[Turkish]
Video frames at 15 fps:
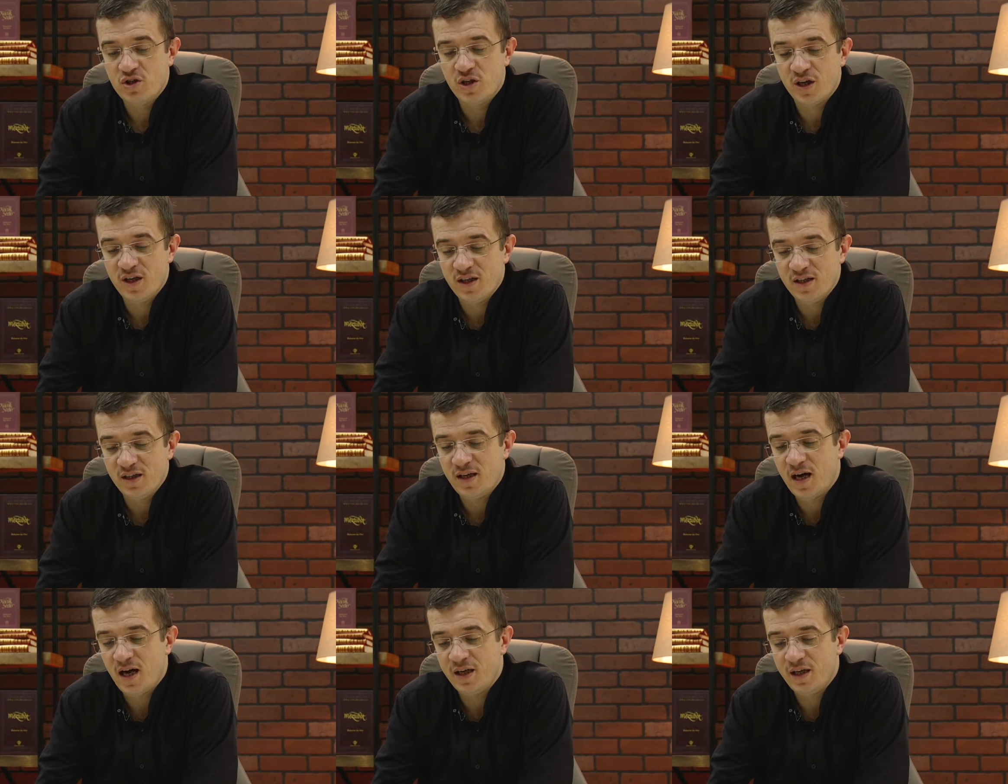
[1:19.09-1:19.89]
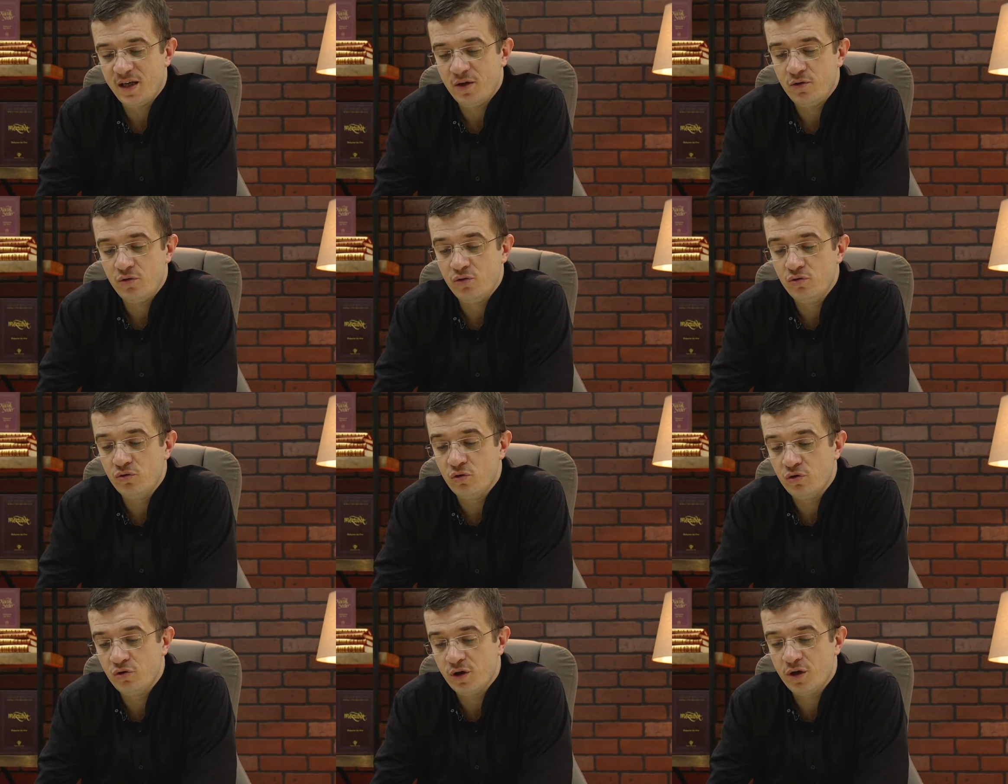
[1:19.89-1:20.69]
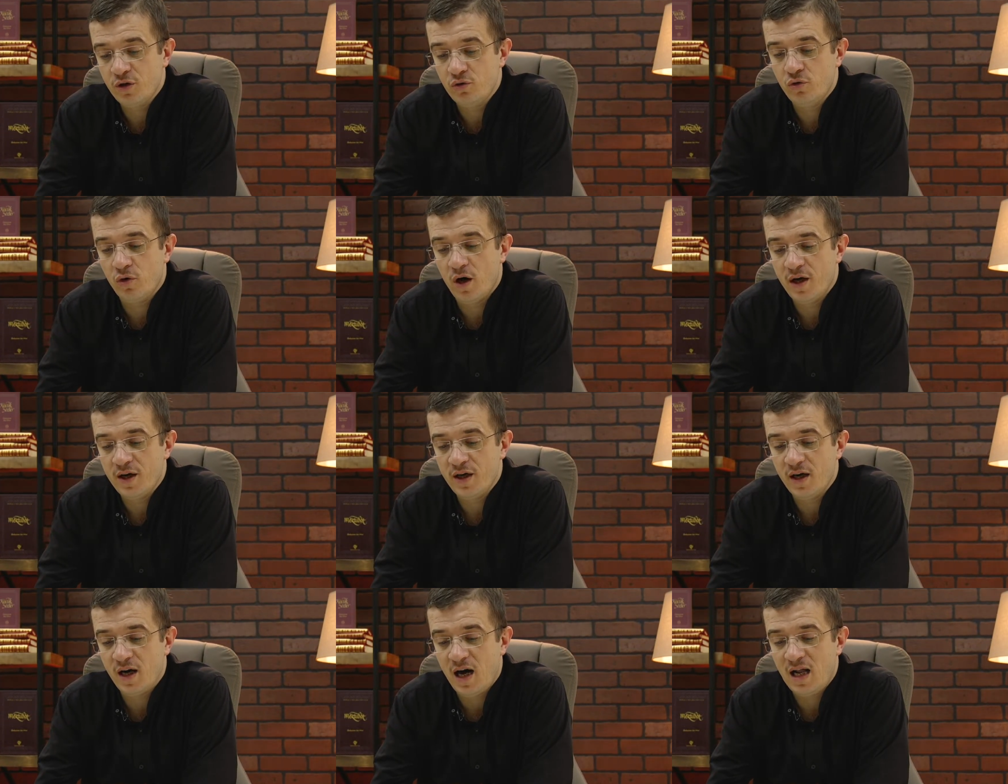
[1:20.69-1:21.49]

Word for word: çayı yani gün doğudaki duayı